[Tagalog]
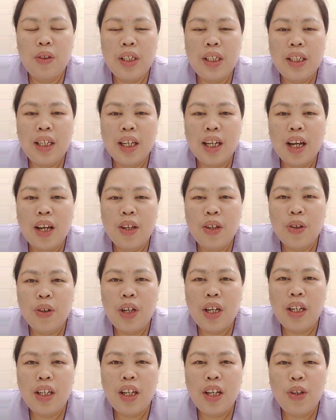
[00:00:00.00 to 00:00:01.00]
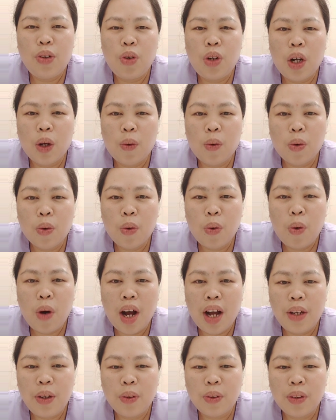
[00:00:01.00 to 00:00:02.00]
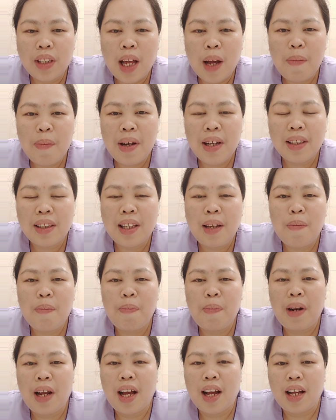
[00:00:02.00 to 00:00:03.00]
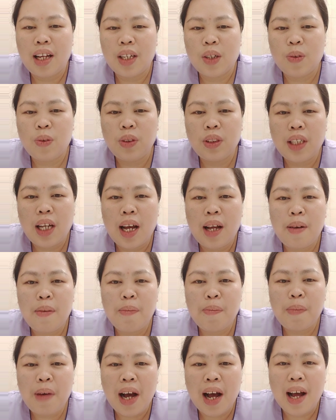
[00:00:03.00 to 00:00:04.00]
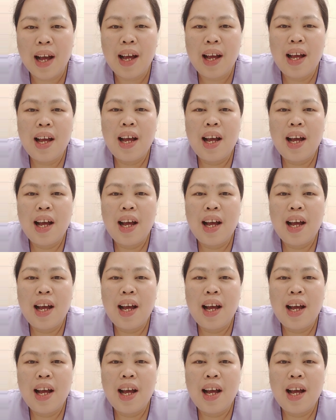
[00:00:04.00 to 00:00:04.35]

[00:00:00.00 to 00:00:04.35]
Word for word: Hindi kayo hindi niyo nakukuha yung tamang templa kung saan ba